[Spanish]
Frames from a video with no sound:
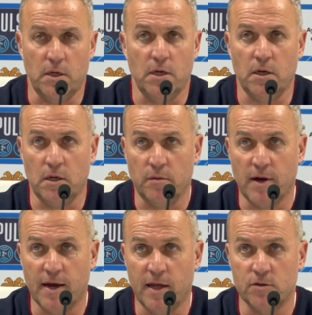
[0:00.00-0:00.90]
y
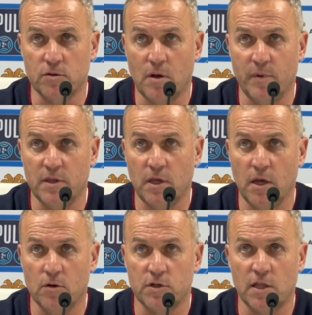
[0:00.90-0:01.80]
va a quedar
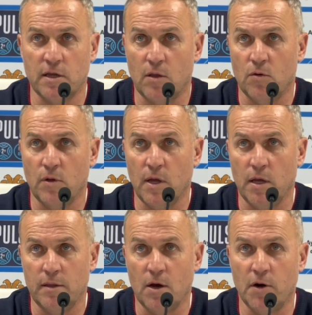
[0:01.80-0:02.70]
totalmente contratado
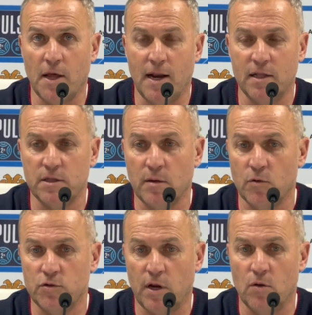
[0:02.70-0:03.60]
de, ahora adelante.
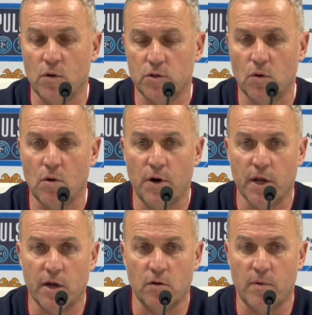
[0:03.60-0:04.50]
Hemos traído cuatro
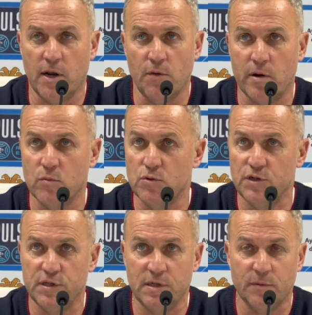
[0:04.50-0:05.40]
jugadores que nos van a ayudar
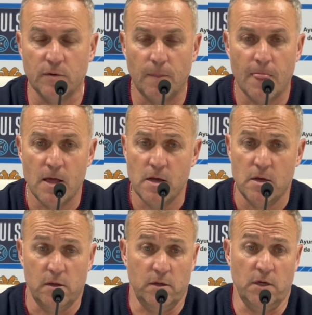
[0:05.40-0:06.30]
muchísimo
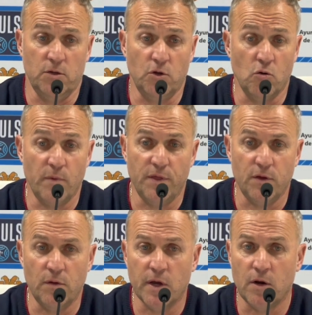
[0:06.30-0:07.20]
y estoy
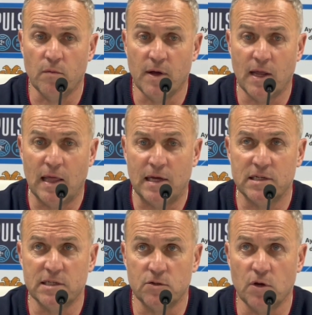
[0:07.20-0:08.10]
convencido de que nos van a dar
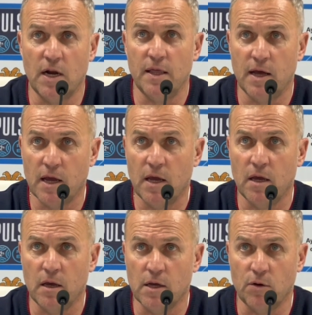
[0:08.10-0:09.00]
ese salto de calidad
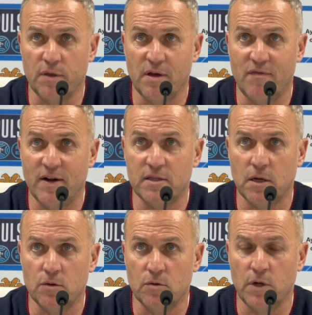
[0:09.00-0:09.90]
que, no hacía
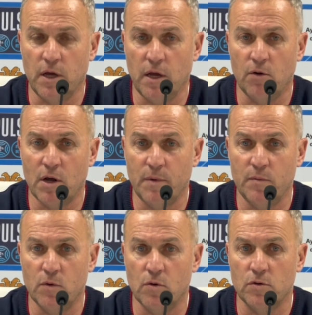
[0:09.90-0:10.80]
falta. ¿no? Eh, ahora
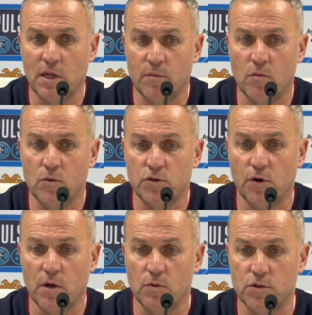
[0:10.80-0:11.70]
mismo tenemos
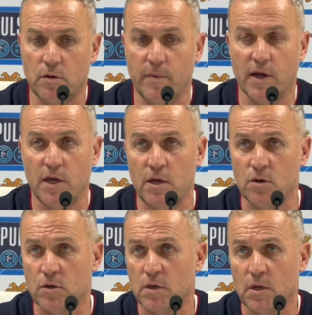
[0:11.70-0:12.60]
muchos recursos en
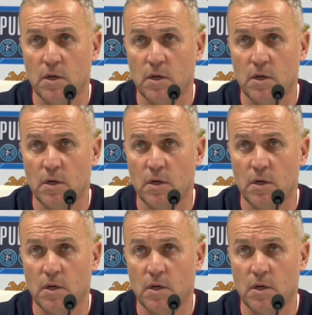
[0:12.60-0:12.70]
banquillo,